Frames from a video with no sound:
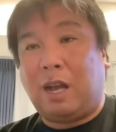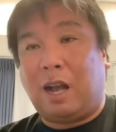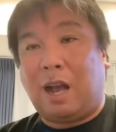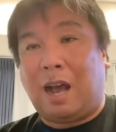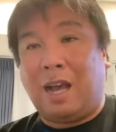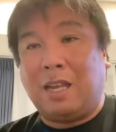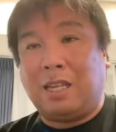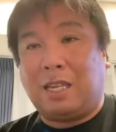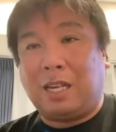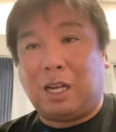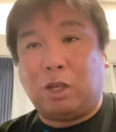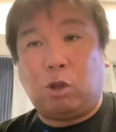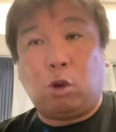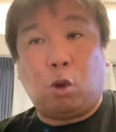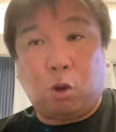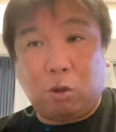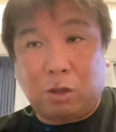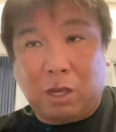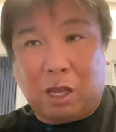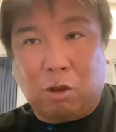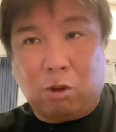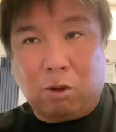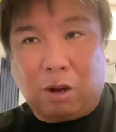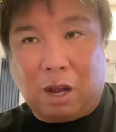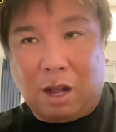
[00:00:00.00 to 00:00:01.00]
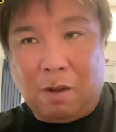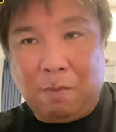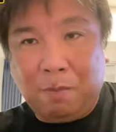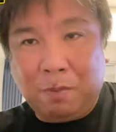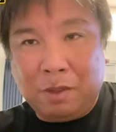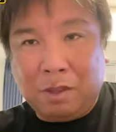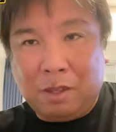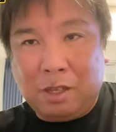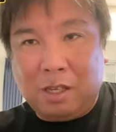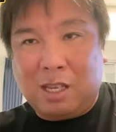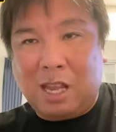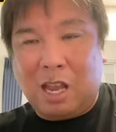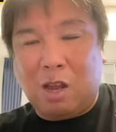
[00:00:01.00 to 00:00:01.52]
相手がどこになるのか、
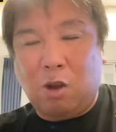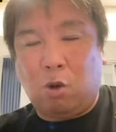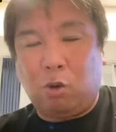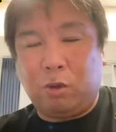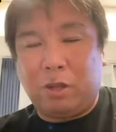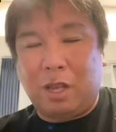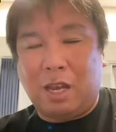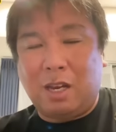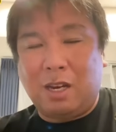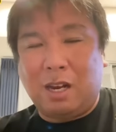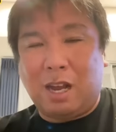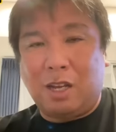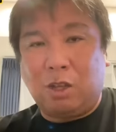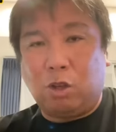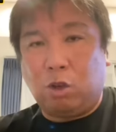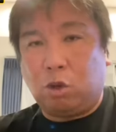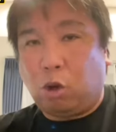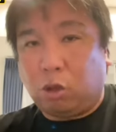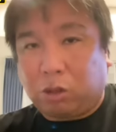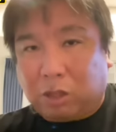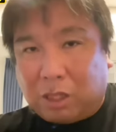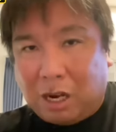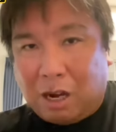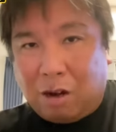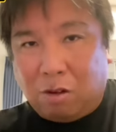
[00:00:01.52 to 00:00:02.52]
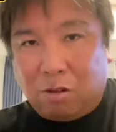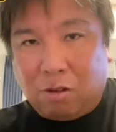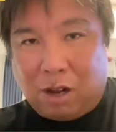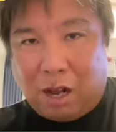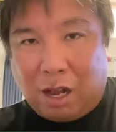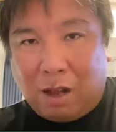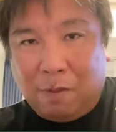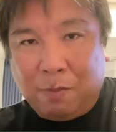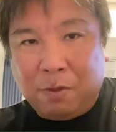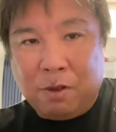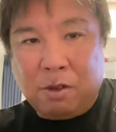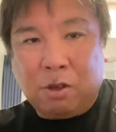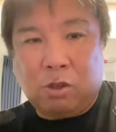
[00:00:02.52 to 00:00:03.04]
2005年以来のロッテなの
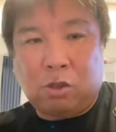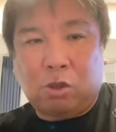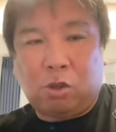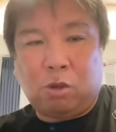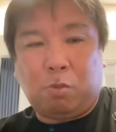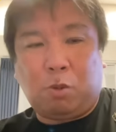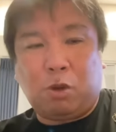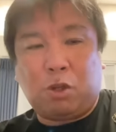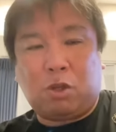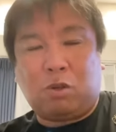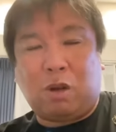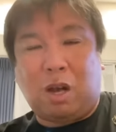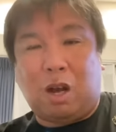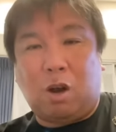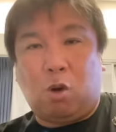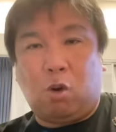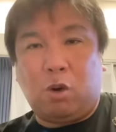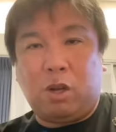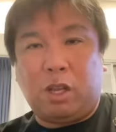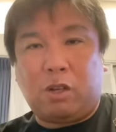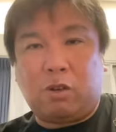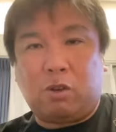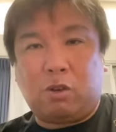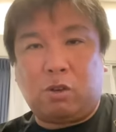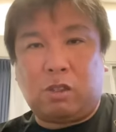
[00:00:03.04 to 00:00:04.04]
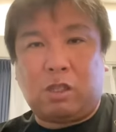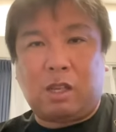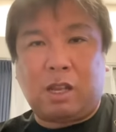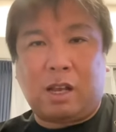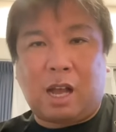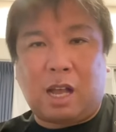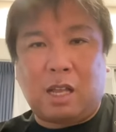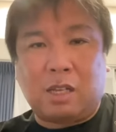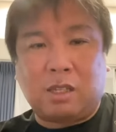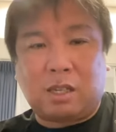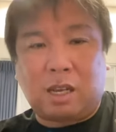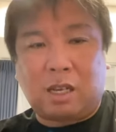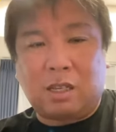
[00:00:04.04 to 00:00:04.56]
か、それもしくはオリックスで
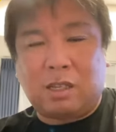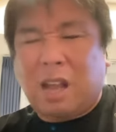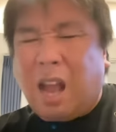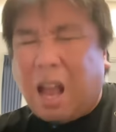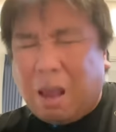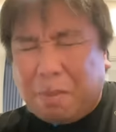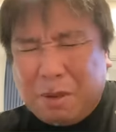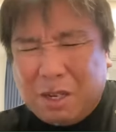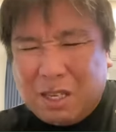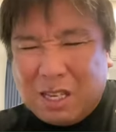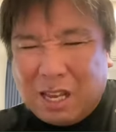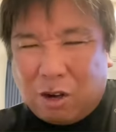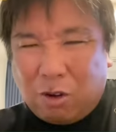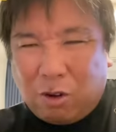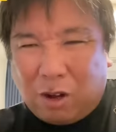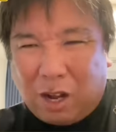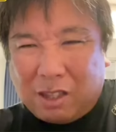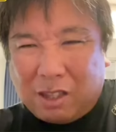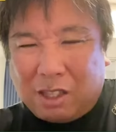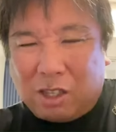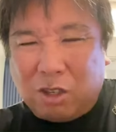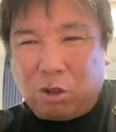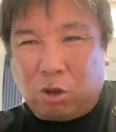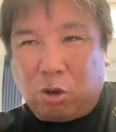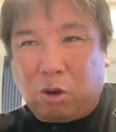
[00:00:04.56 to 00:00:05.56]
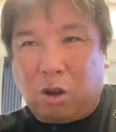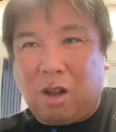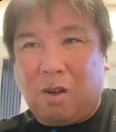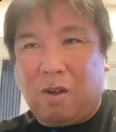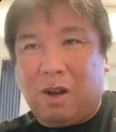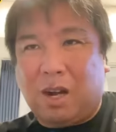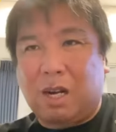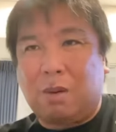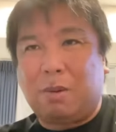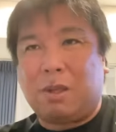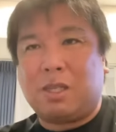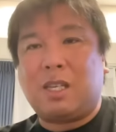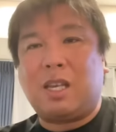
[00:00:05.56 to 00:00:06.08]
関西ダービーなのていうところはわ
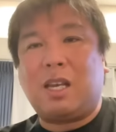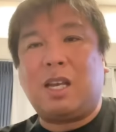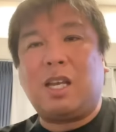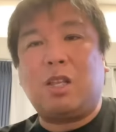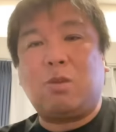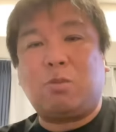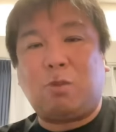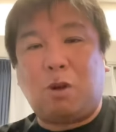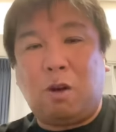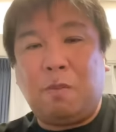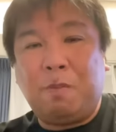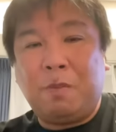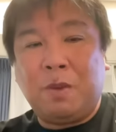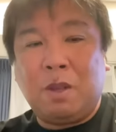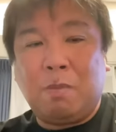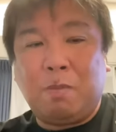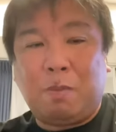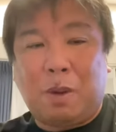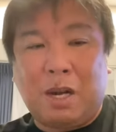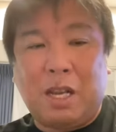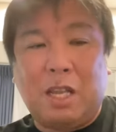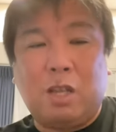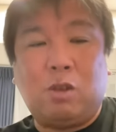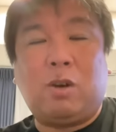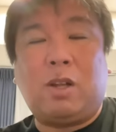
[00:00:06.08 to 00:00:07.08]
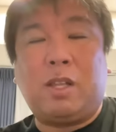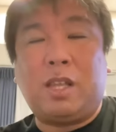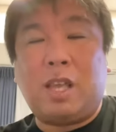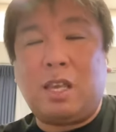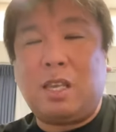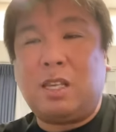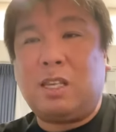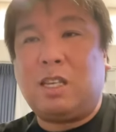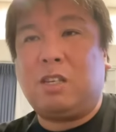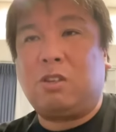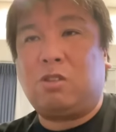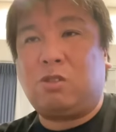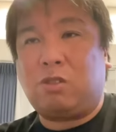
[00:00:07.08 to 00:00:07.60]
かりませんけども、パリーグはね、
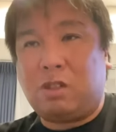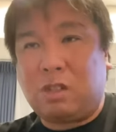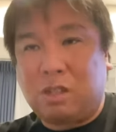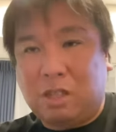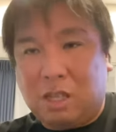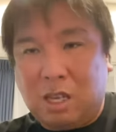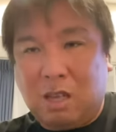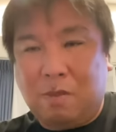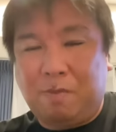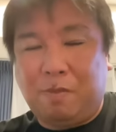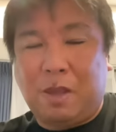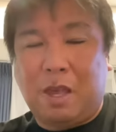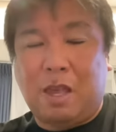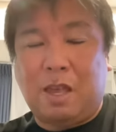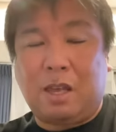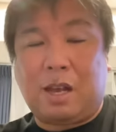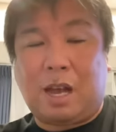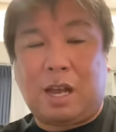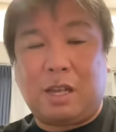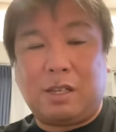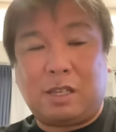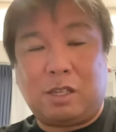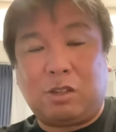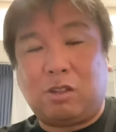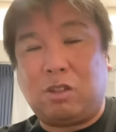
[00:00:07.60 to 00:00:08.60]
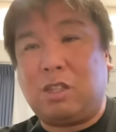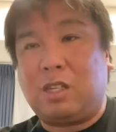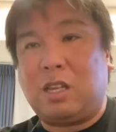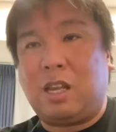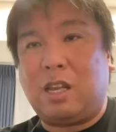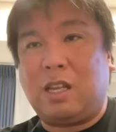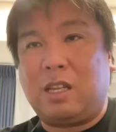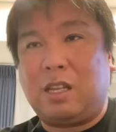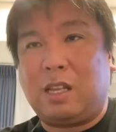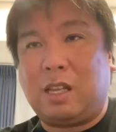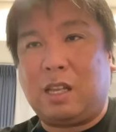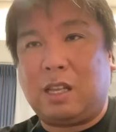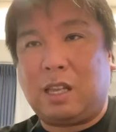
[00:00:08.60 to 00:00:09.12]
引き続き、えー、解説して
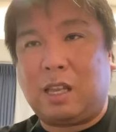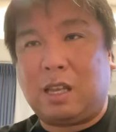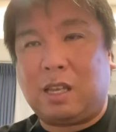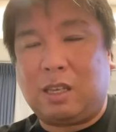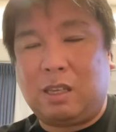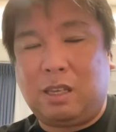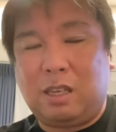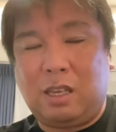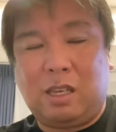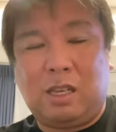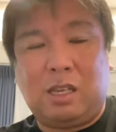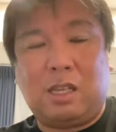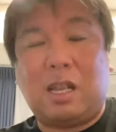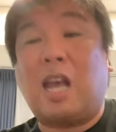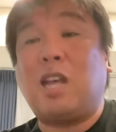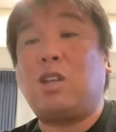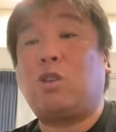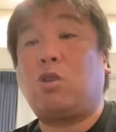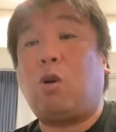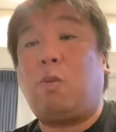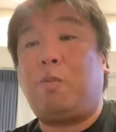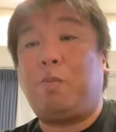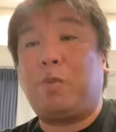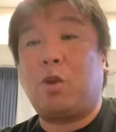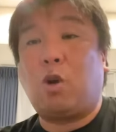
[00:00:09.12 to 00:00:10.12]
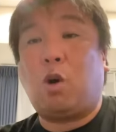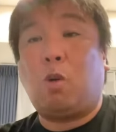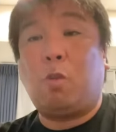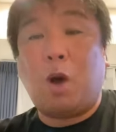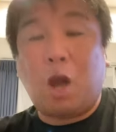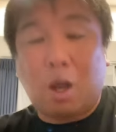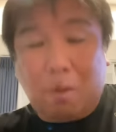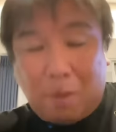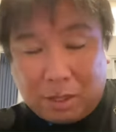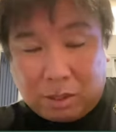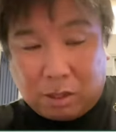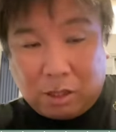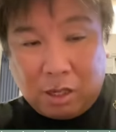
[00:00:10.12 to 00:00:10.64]
いただいきたいと思
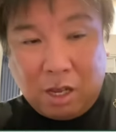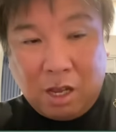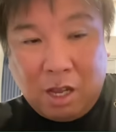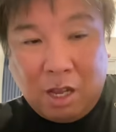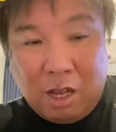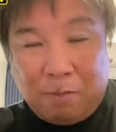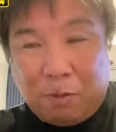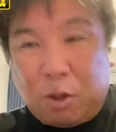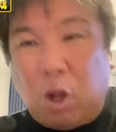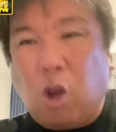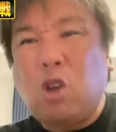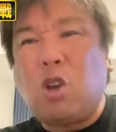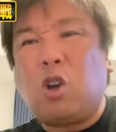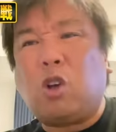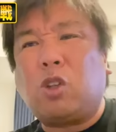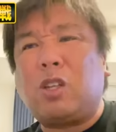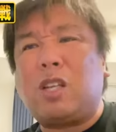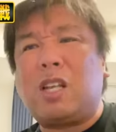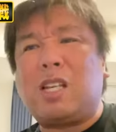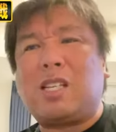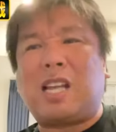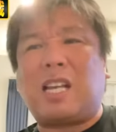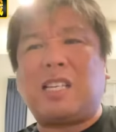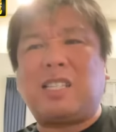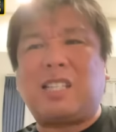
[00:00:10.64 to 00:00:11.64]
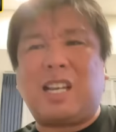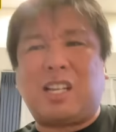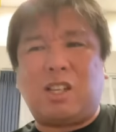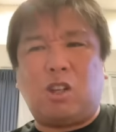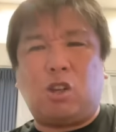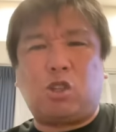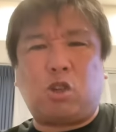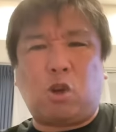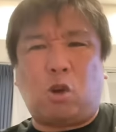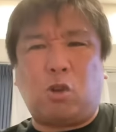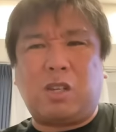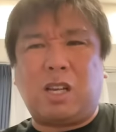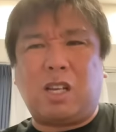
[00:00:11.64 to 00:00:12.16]
います。ということで、サザキの
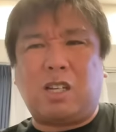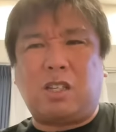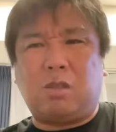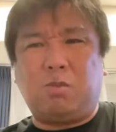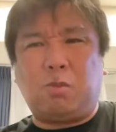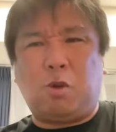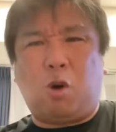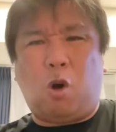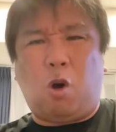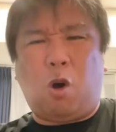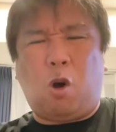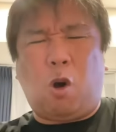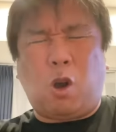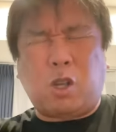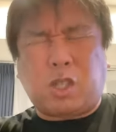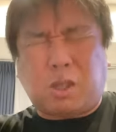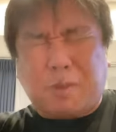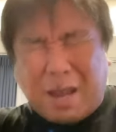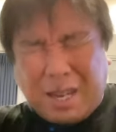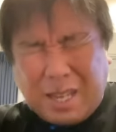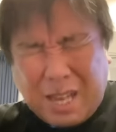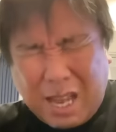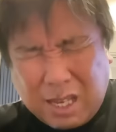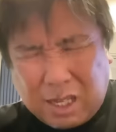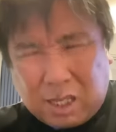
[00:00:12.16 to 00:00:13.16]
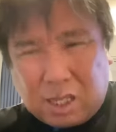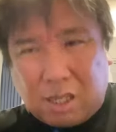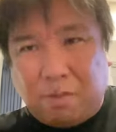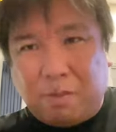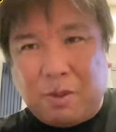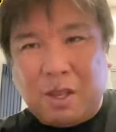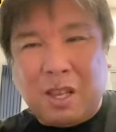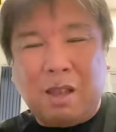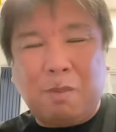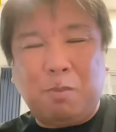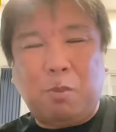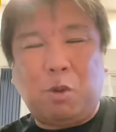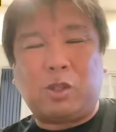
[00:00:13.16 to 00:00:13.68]
総チェックもおしまいです
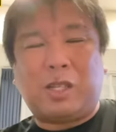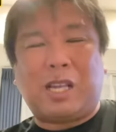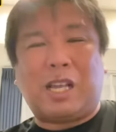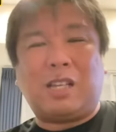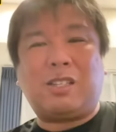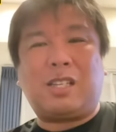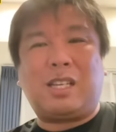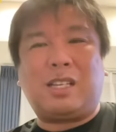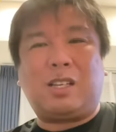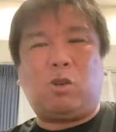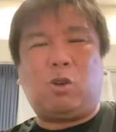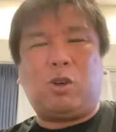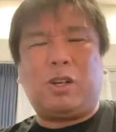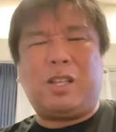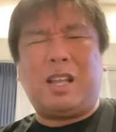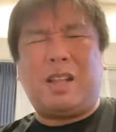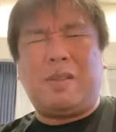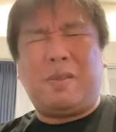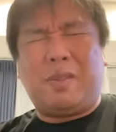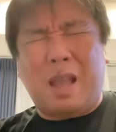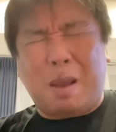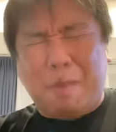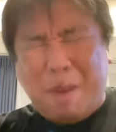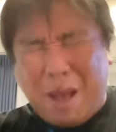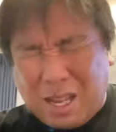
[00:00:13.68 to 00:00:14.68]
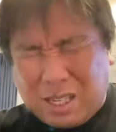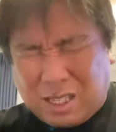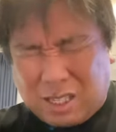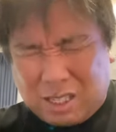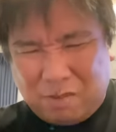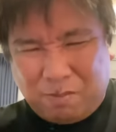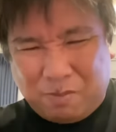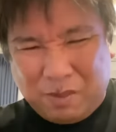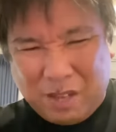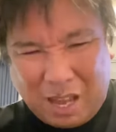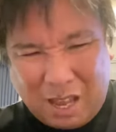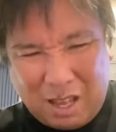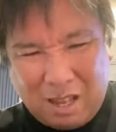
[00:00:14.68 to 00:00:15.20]
もうサザキこれで寝ま
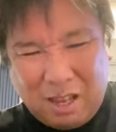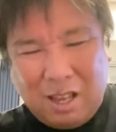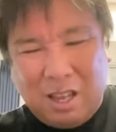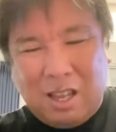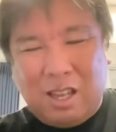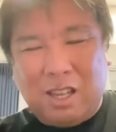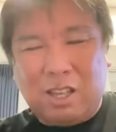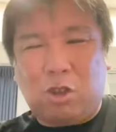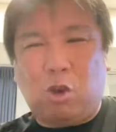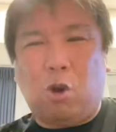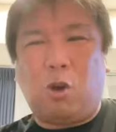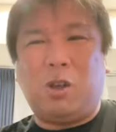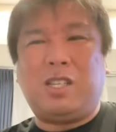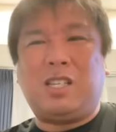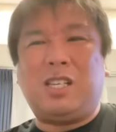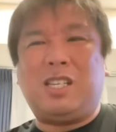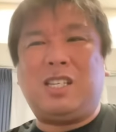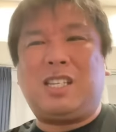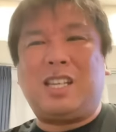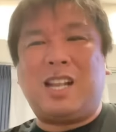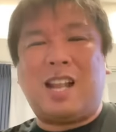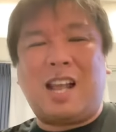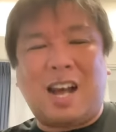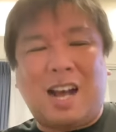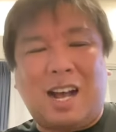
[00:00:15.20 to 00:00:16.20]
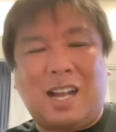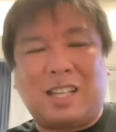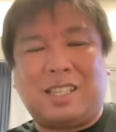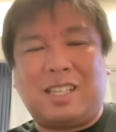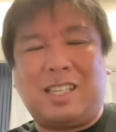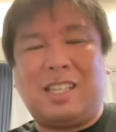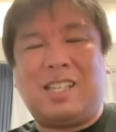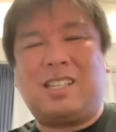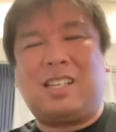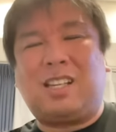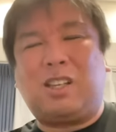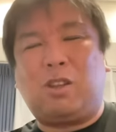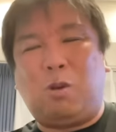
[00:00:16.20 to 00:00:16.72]
すね。今日一日長かった
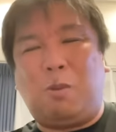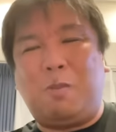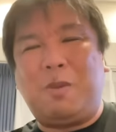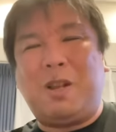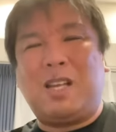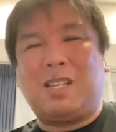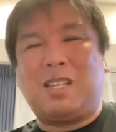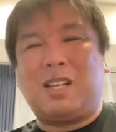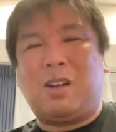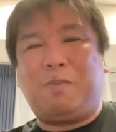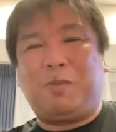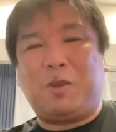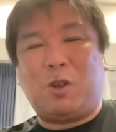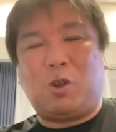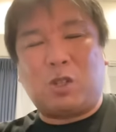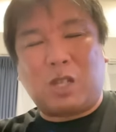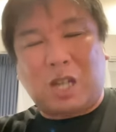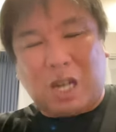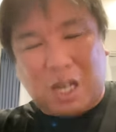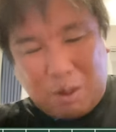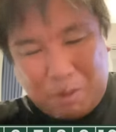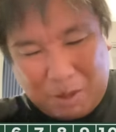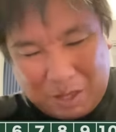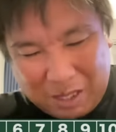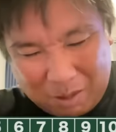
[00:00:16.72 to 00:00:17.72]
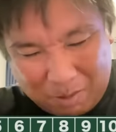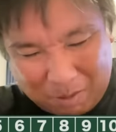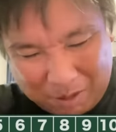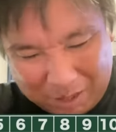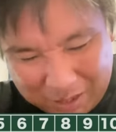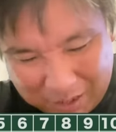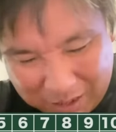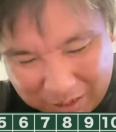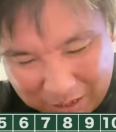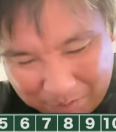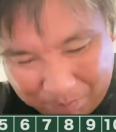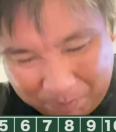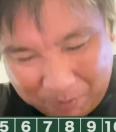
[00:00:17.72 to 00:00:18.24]
ですけど、皆さんお疲れ様で
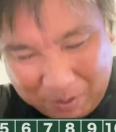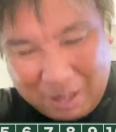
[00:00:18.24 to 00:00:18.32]
す。